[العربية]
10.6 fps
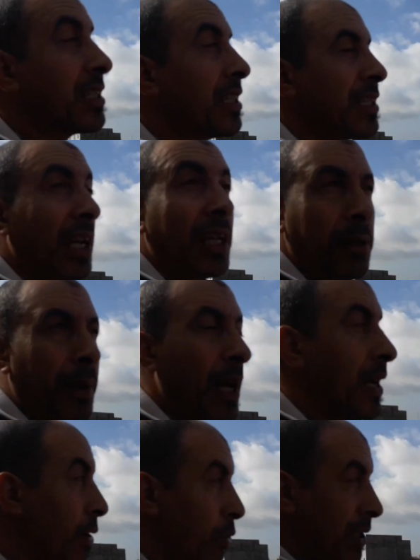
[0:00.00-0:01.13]
الزيتي غادي يبقى
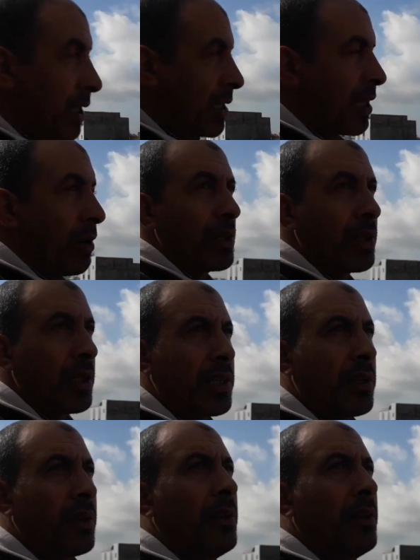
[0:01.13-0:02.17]
هنا هو الزيتي هو الزيتي